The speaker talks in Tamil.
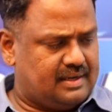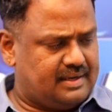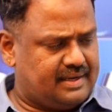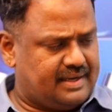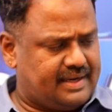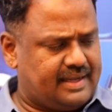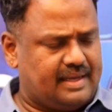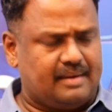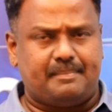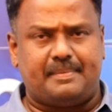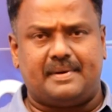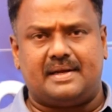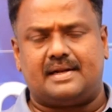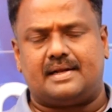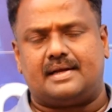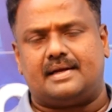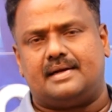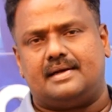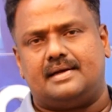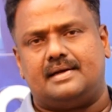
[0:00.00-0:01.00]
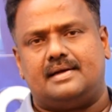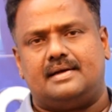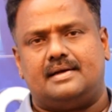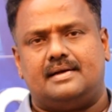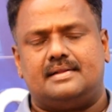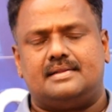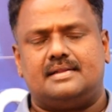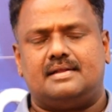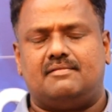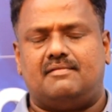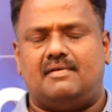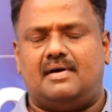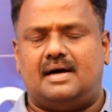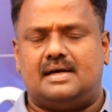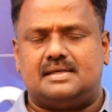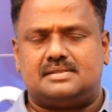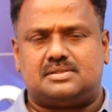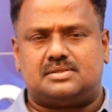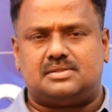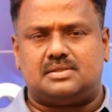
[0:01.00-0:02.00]
நிறைய பேருக்கு இந்த
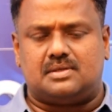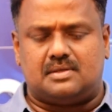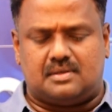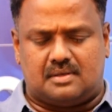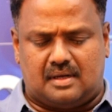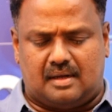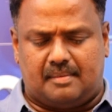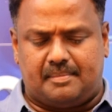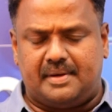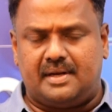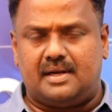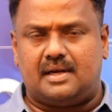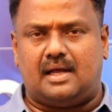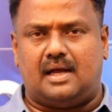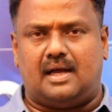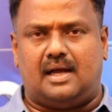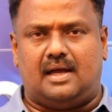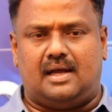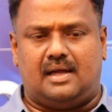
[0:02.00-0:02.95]
வாசு அப்படின்னா